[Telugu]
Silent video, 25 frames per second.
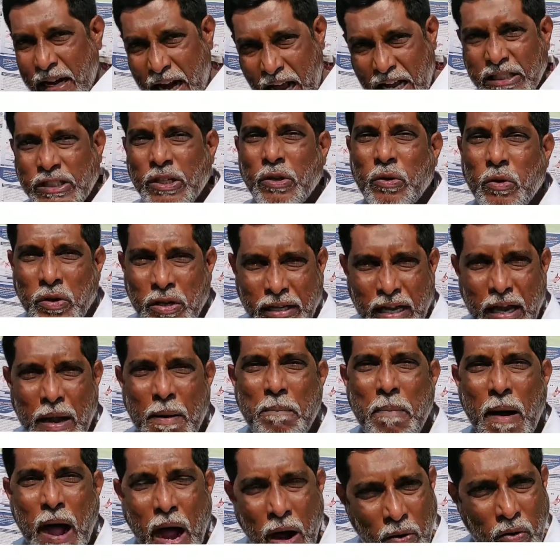అని రాసుకుంటే
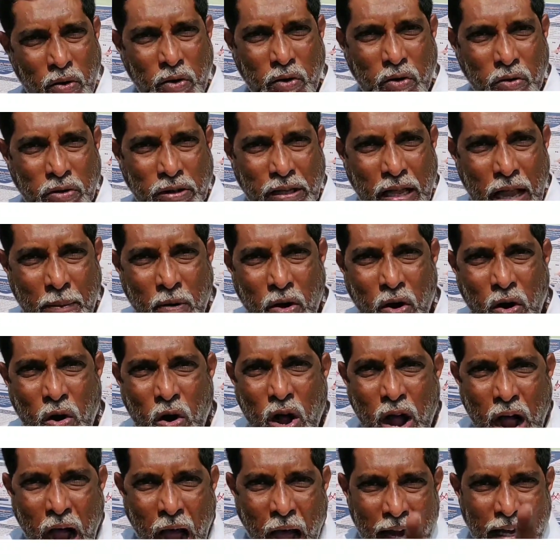బాగుంటుందేమో
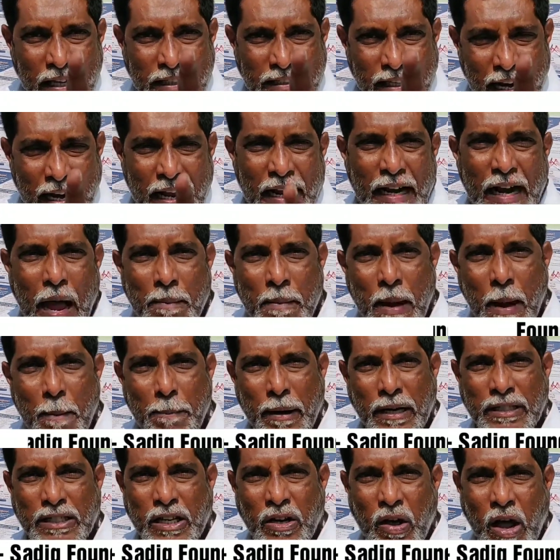అని జనగామ
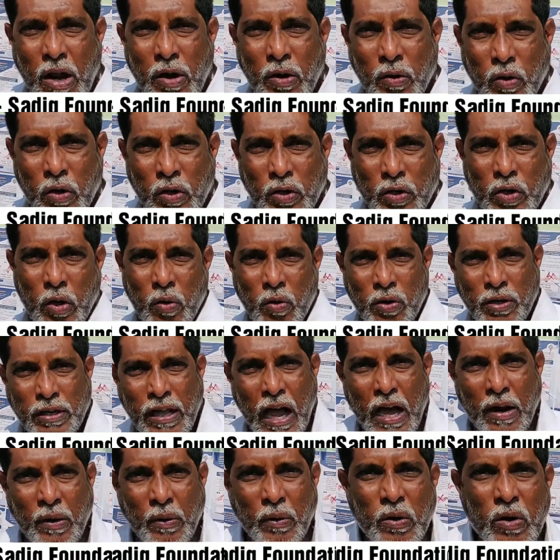ప్రజలు అనుకుంటూ
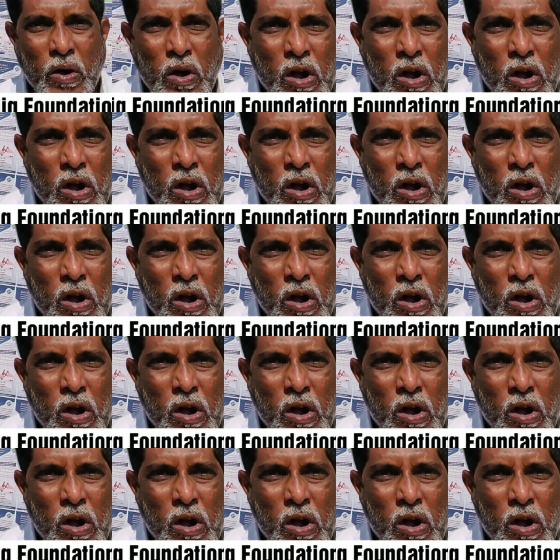ఉంటారు